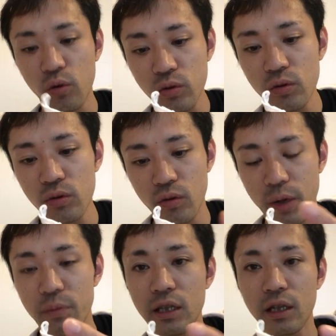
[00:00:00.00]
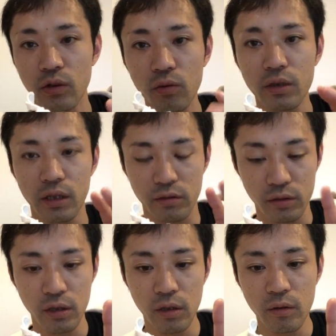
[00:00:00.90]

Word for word: ほとんどがみんな読んでる